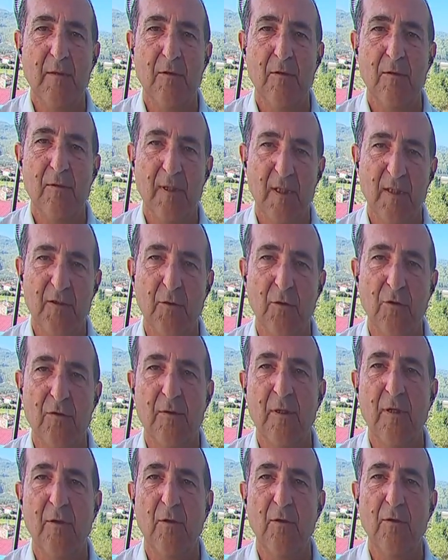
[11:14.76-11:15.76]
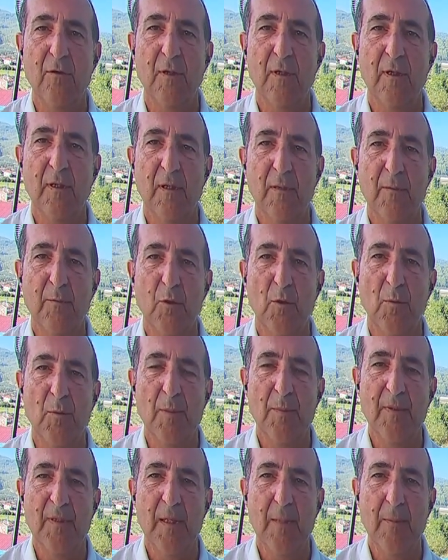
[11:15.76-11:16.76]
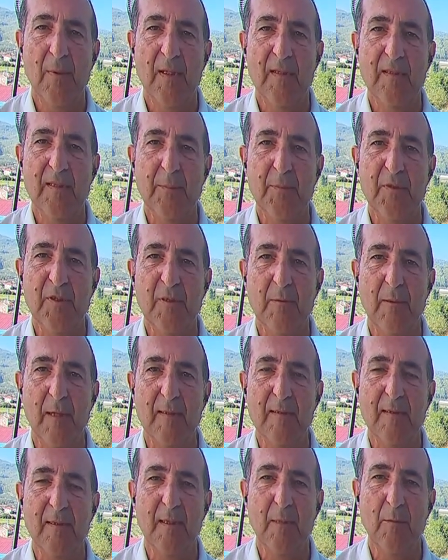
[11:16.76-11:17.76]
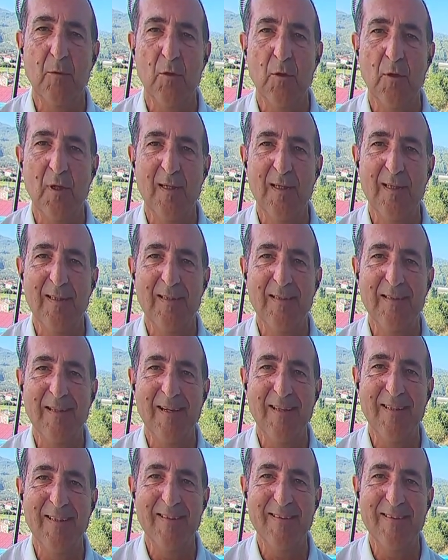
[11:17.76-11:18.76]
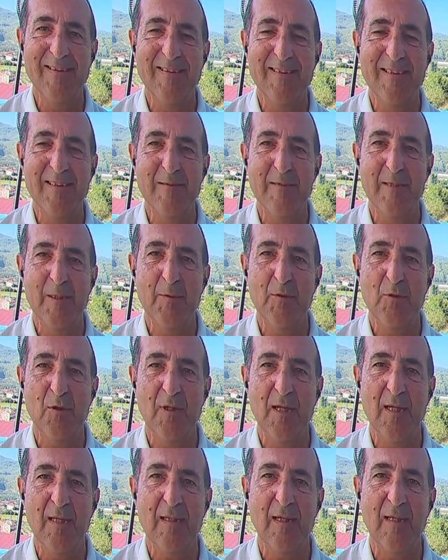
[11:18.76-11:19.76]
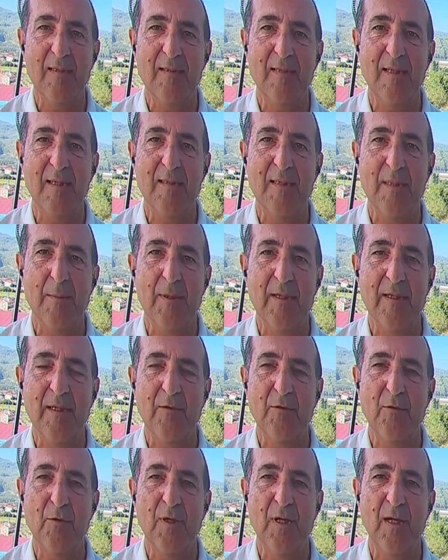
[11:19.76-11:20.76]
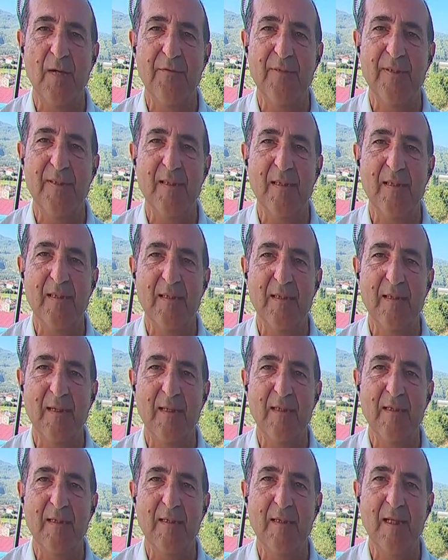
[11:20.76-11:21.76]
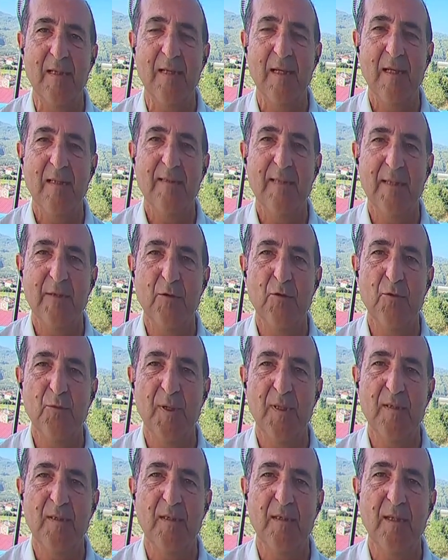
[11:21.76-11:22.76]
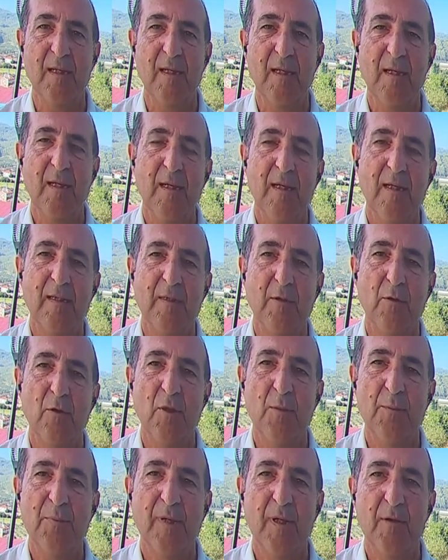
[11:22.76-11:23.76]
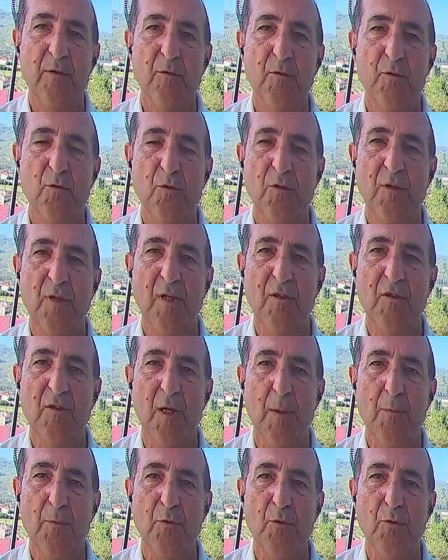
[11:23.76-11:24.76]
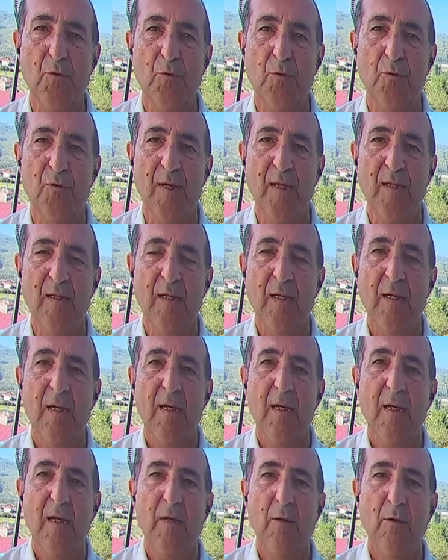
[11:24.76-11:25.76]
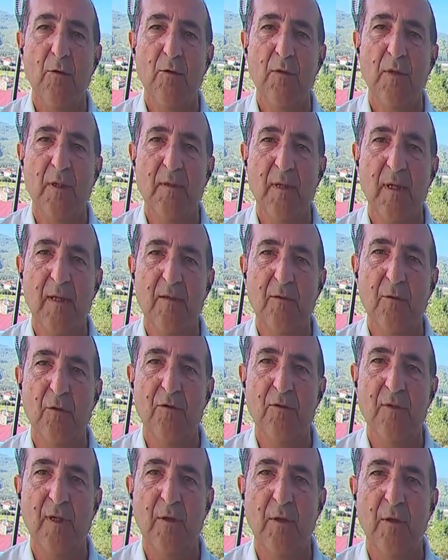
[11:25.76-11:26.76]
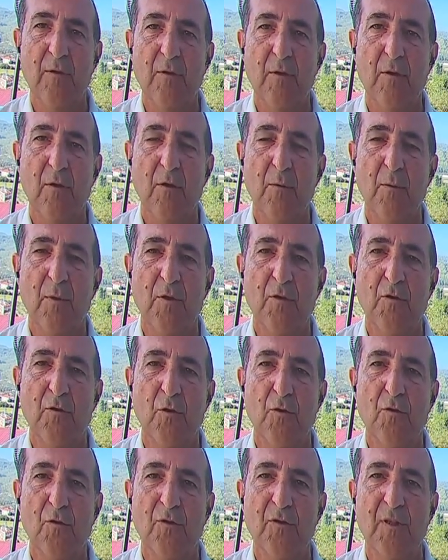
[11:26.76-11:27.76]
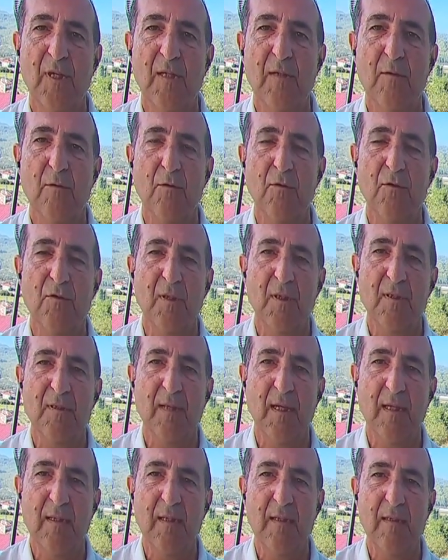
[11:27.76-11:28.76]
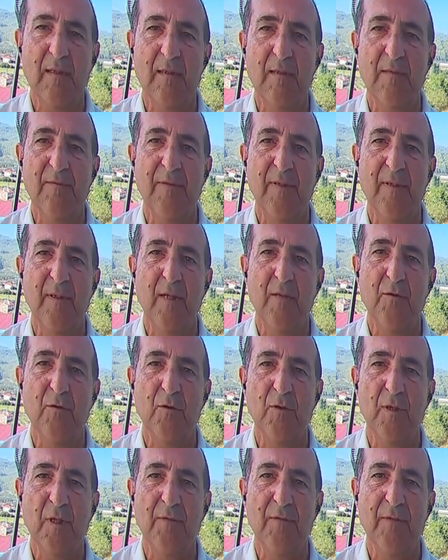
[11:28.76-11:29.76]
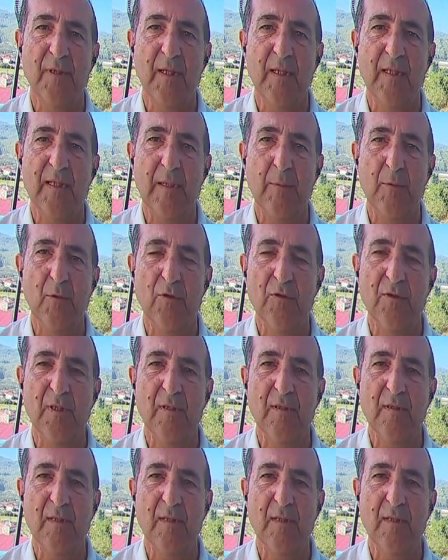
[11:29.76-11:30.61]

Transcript: testosteron e, probleminden bahsetmiştim. Aslında bu olayların anası diyeceğimiz olay Kaster Semenya, Güney Afrikalı atlet. 800 metrede 2 olimpiyat, 3 dünya şampiyonluğu var. E, onun da testosteron hormonu çok yüksek. Uluslararası Atletizm Federasyonu tarafından 2018'de